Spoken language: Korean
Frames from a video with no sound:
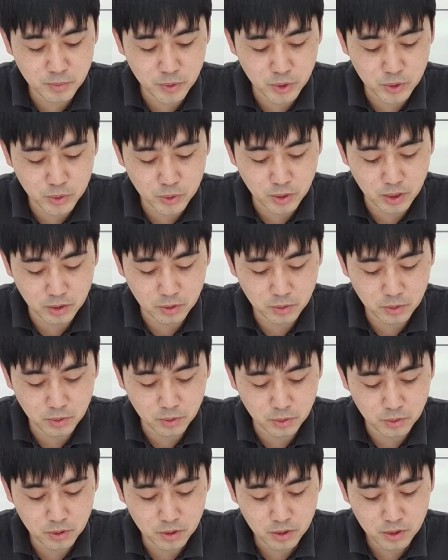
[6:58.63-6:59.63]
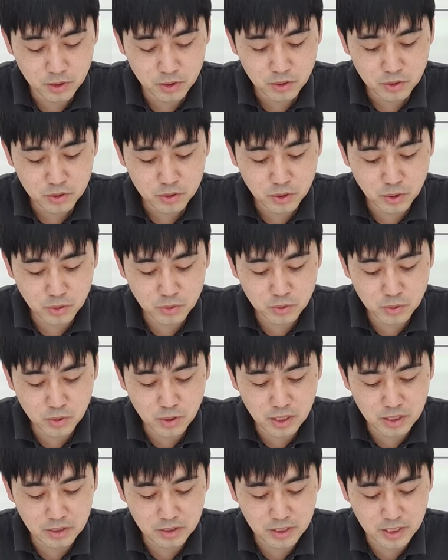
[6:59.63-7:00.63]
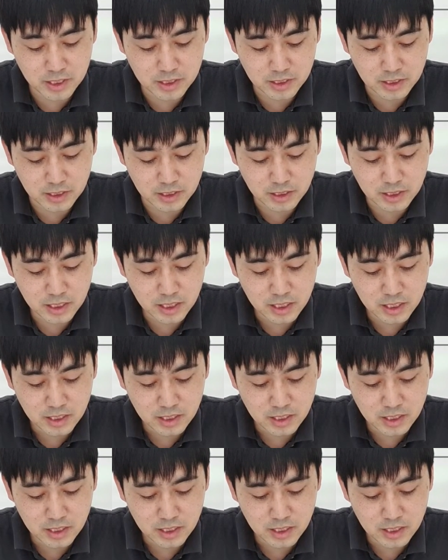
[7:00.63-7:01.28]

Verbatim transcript: 변호하고 형통하였나니